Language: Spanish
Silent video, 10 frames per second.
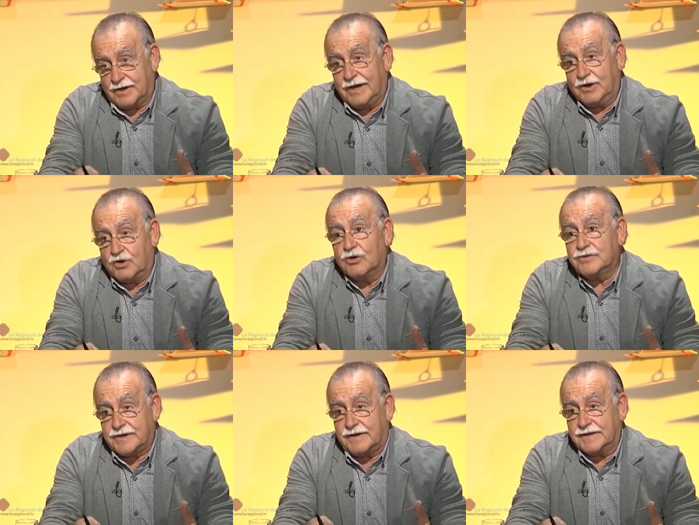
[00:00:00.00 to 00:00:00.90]
en
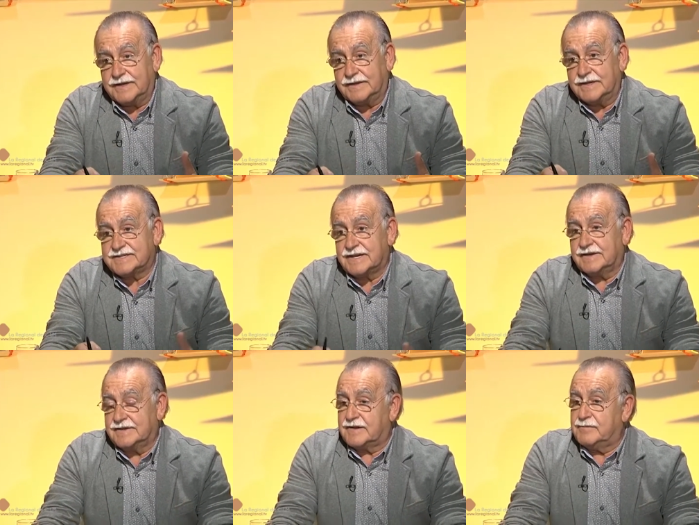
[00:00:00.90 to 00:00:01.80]
contra de, de esa
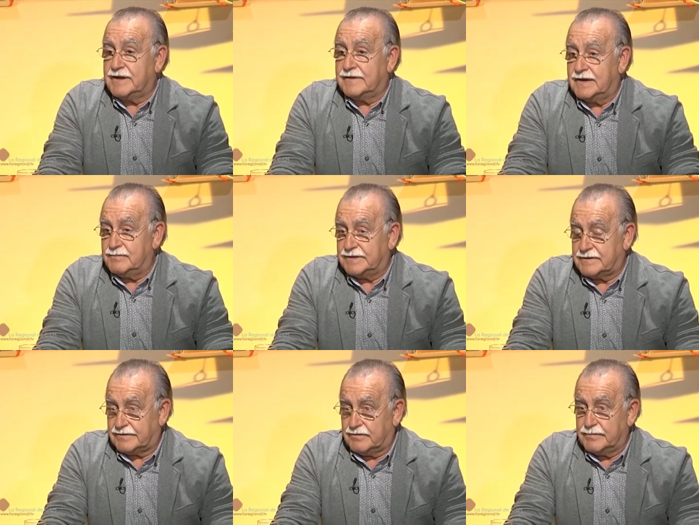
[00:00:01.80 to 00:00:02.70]
determinada
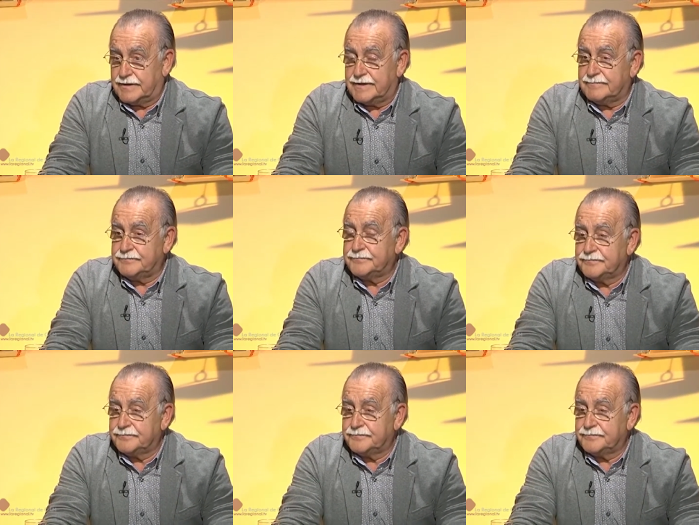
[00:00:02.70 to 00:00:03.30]
alimentación, ¿verdad?